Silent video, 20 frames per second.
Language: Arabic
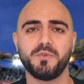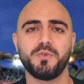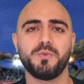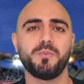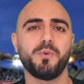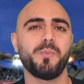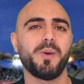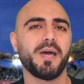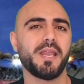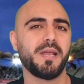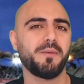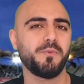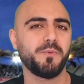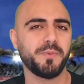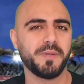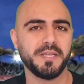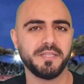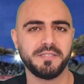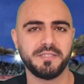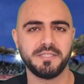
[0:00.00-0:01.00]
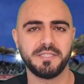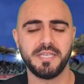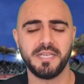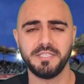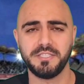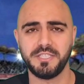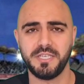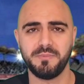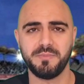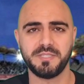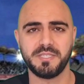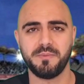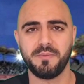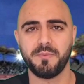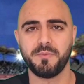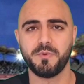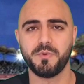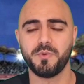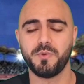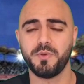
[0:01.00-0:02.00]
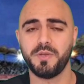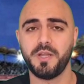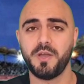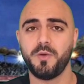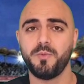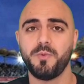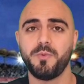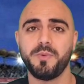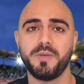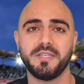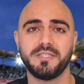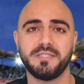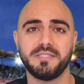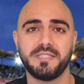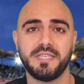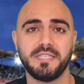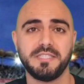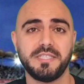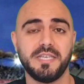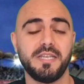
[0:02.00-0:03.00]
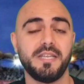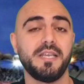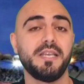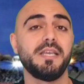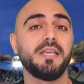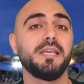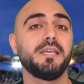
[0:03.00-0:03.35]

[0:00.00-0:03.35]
انه المباراة ممكن تتأجل بسبب كورونا أو ممكن تتأجل